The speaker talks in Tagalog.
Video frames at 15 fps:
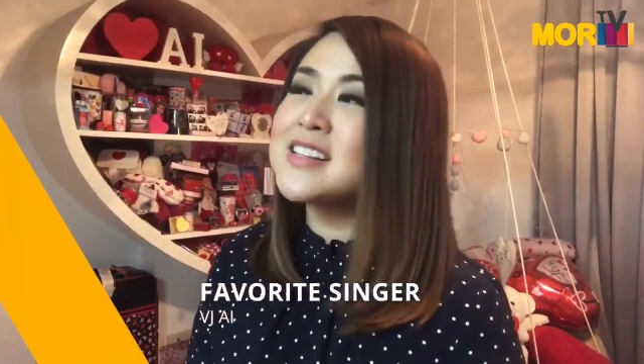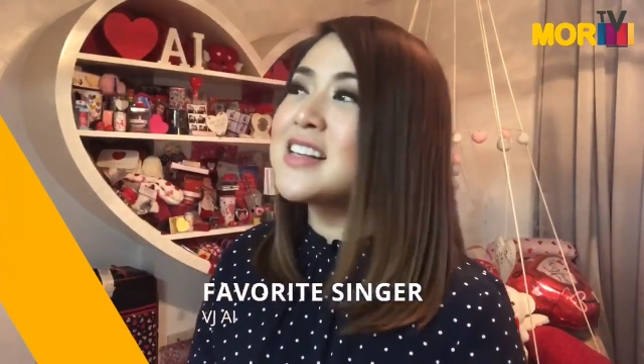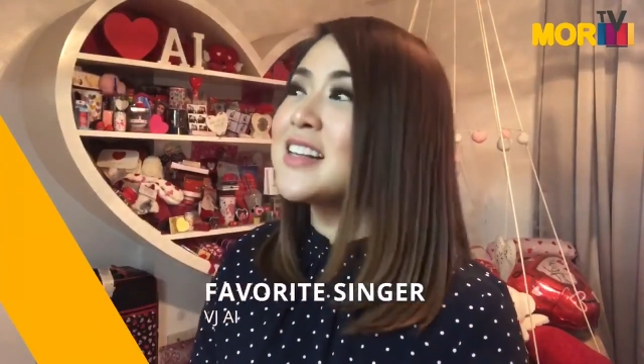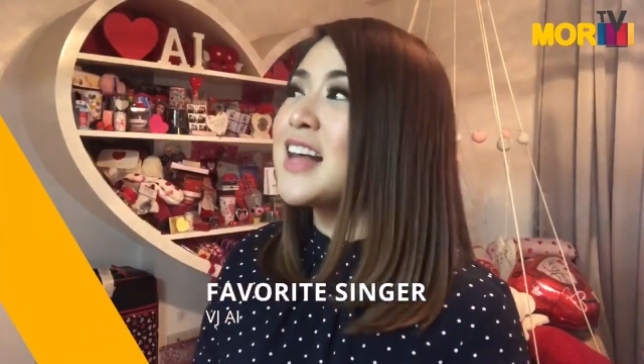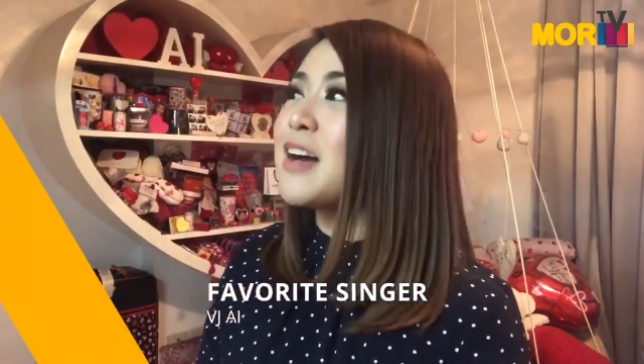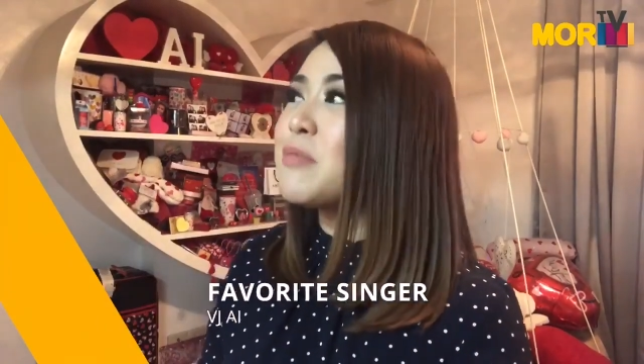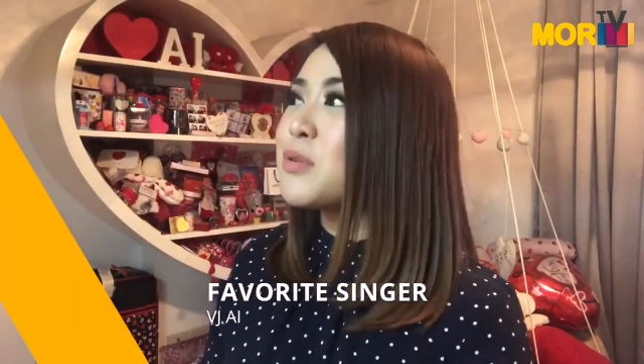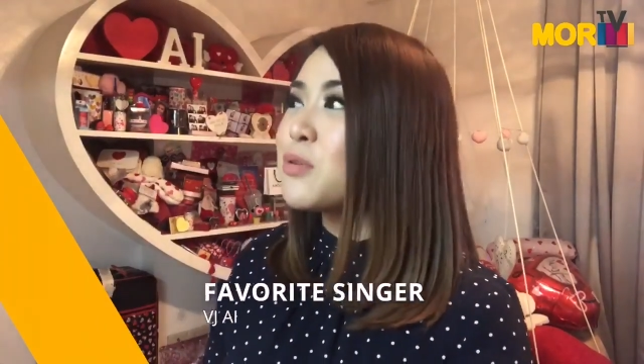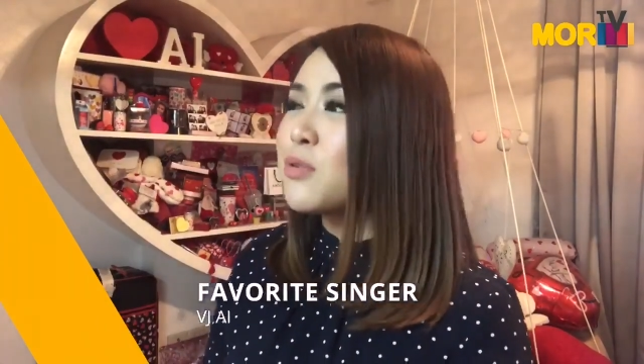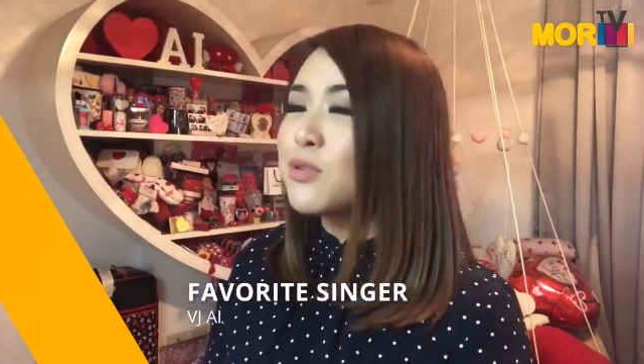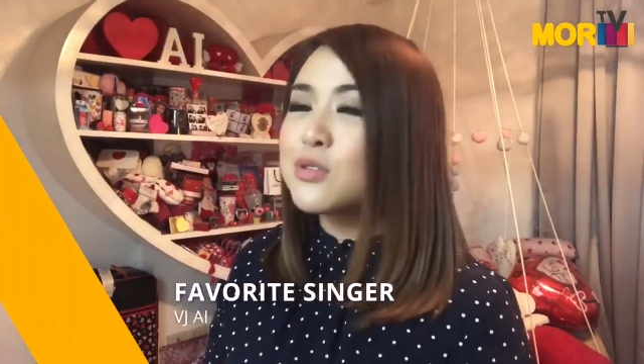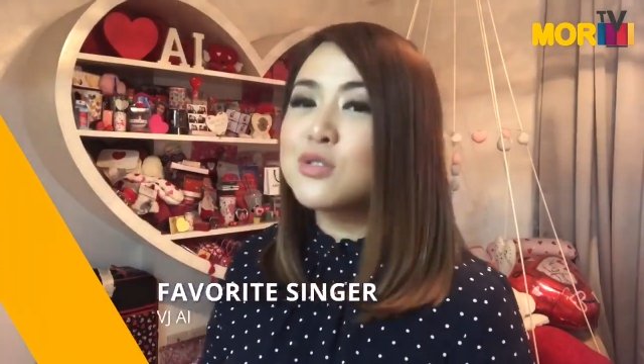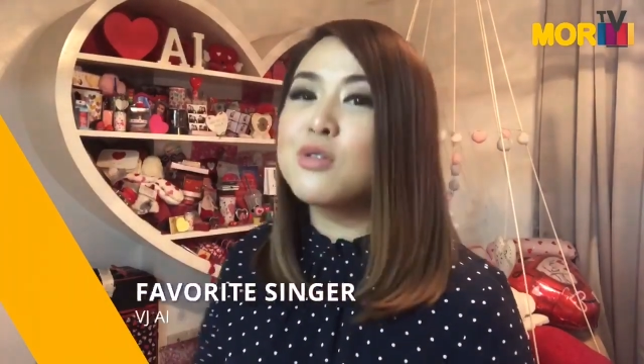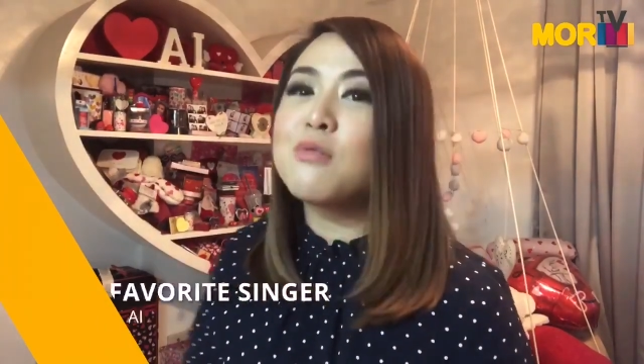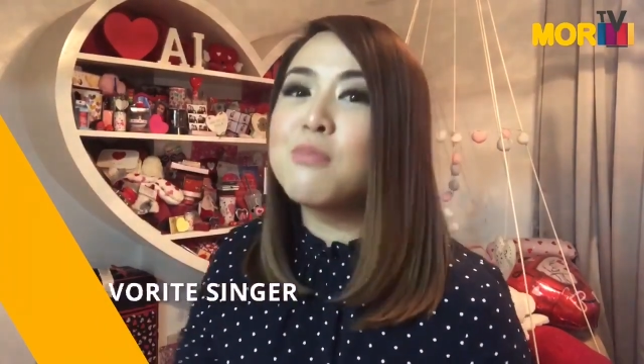ang dami kong
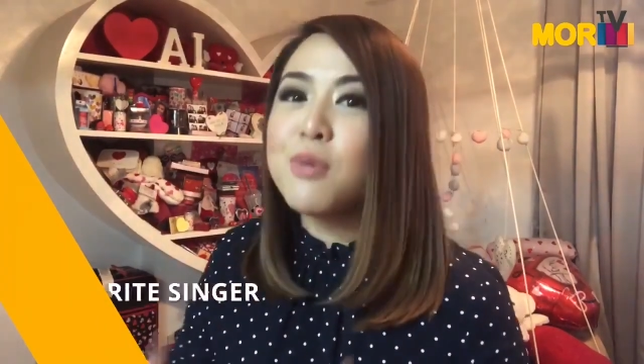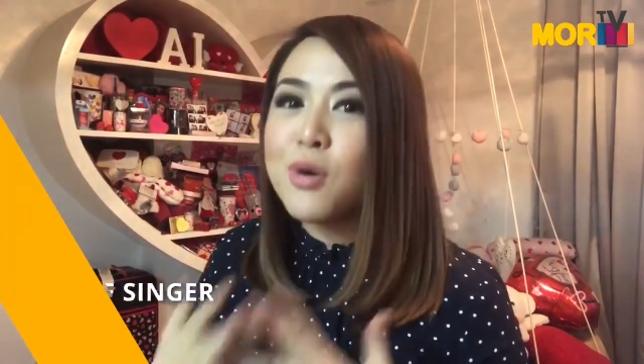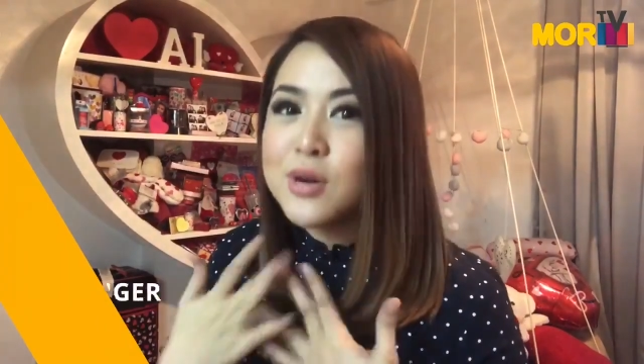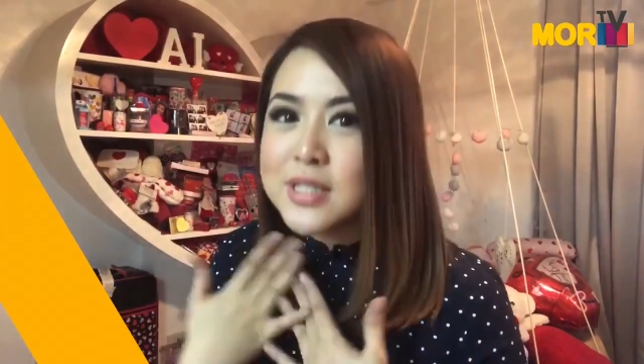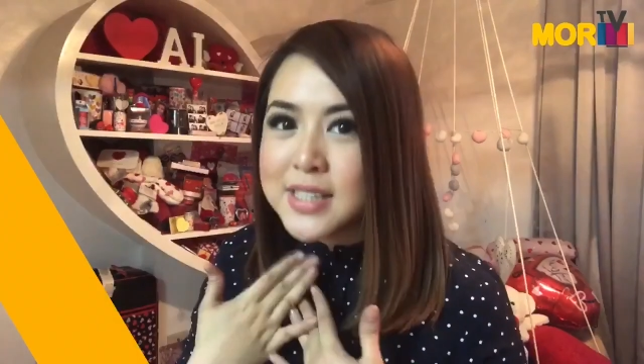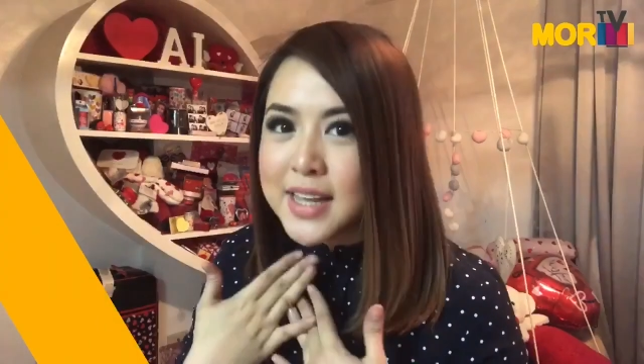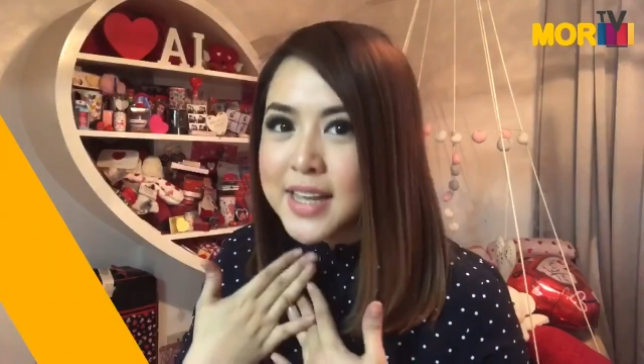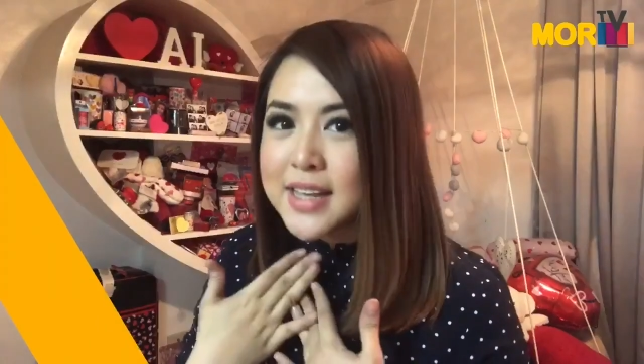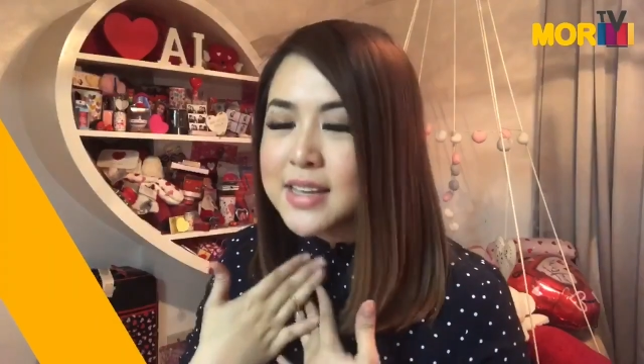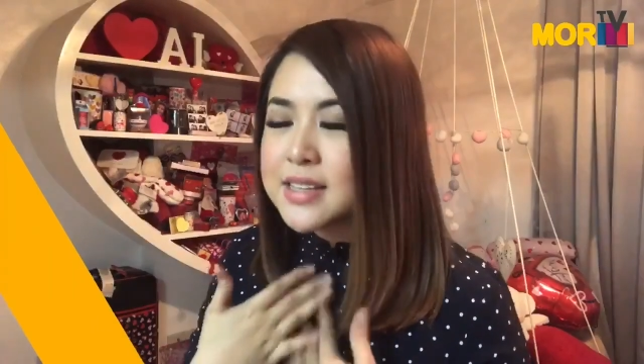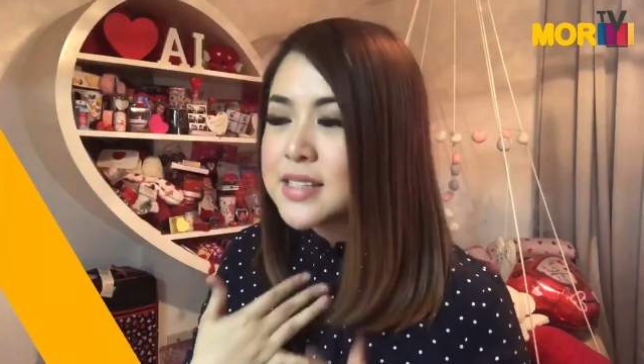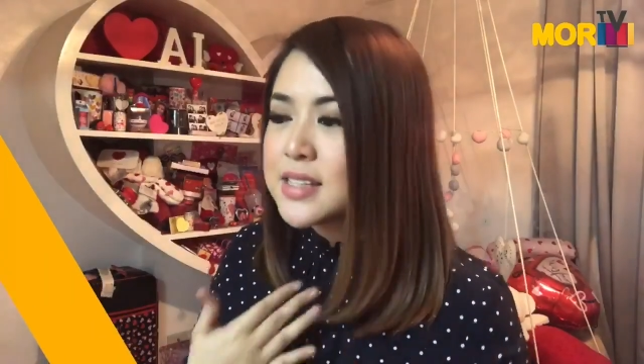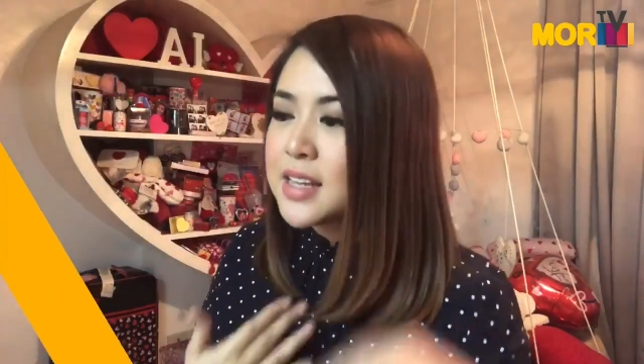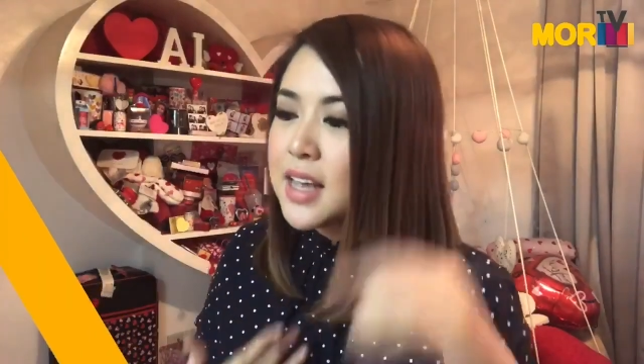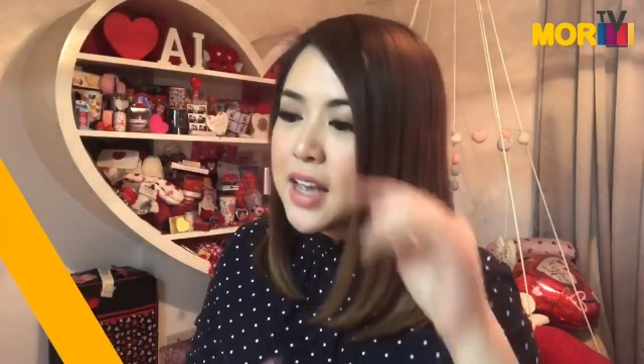gustong
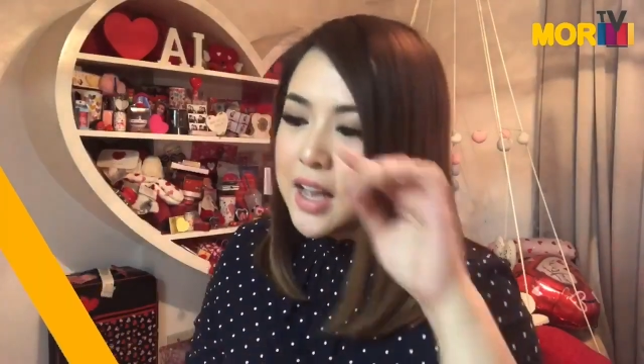boses.